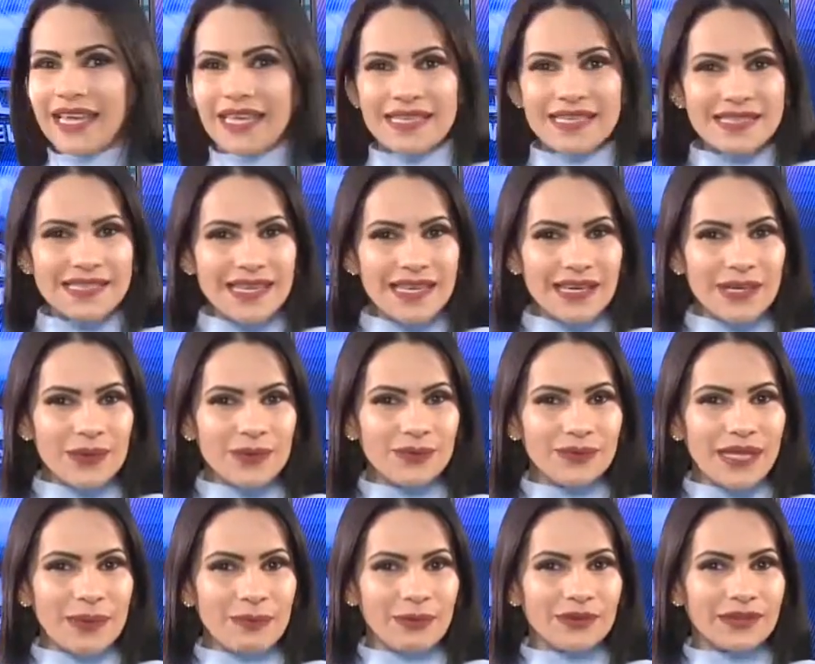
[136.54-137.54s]
e serão
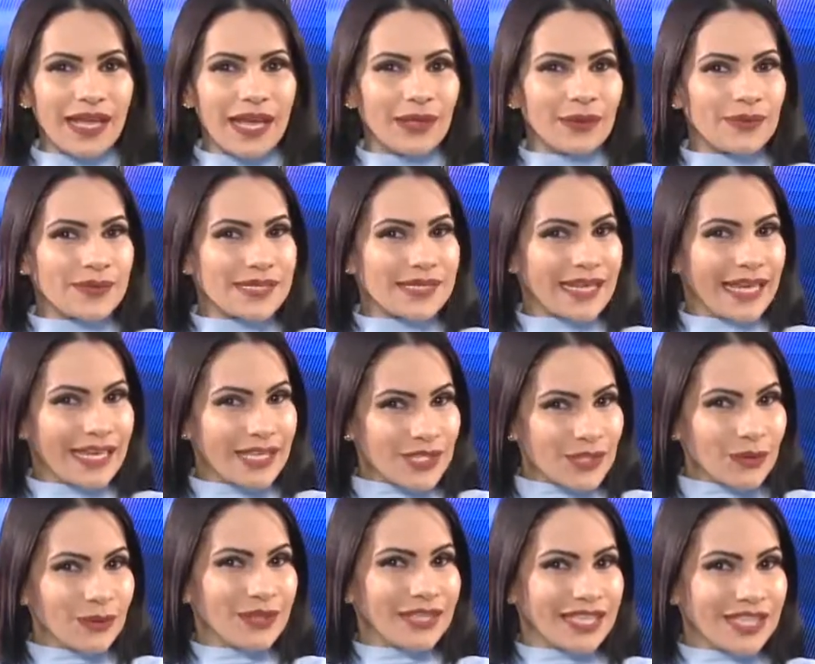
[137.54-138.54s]
deputados
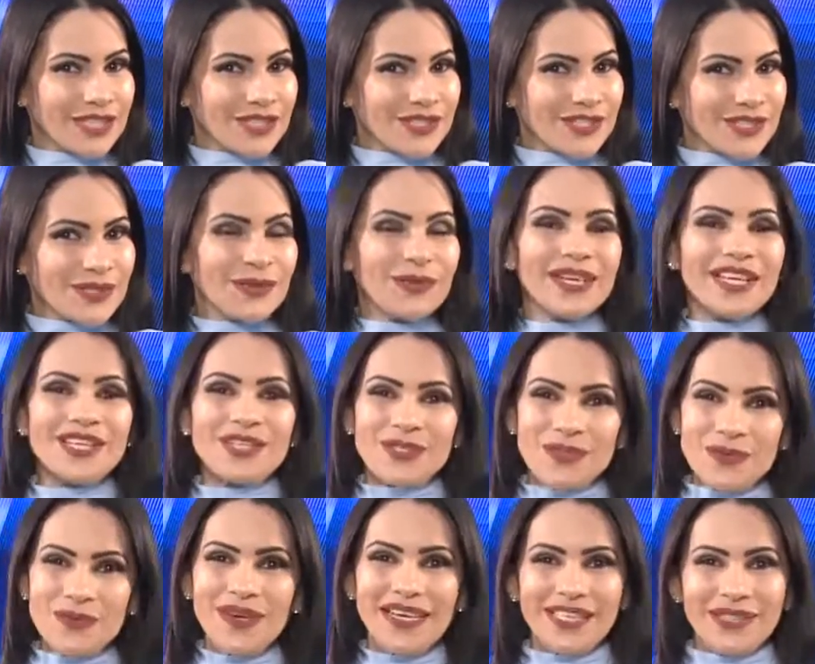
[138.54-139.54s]
estudantes durante
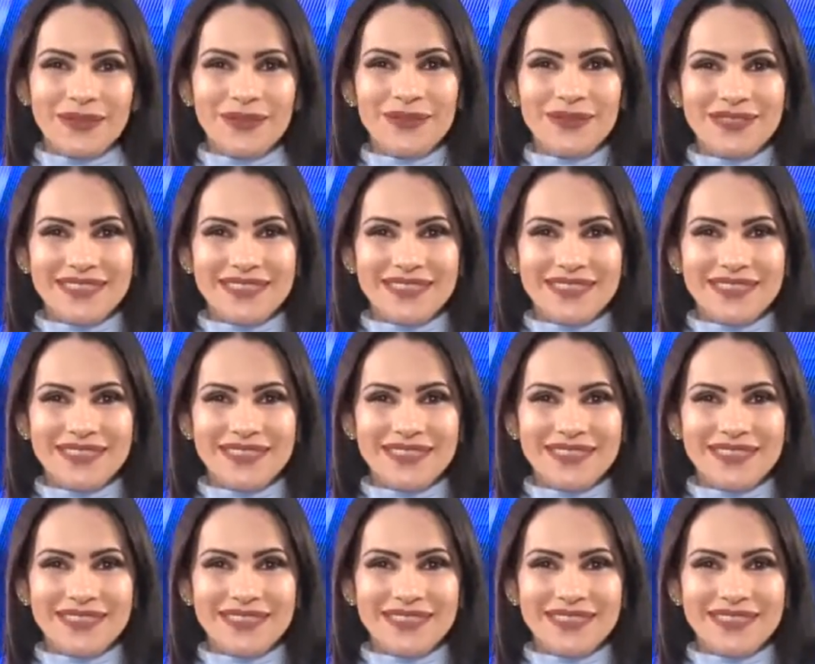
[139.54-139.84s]
um ano.